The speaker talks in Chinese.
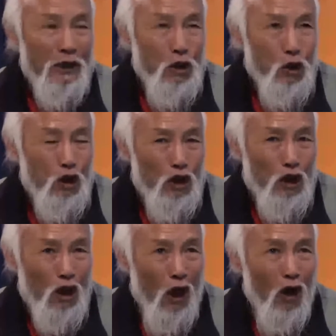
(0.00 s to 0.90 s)
就
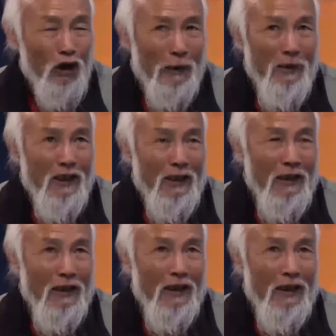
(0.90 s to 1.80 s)
是靠咱们这
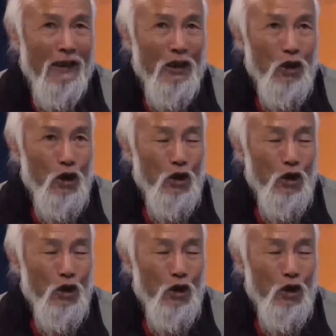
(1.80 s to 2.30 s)
个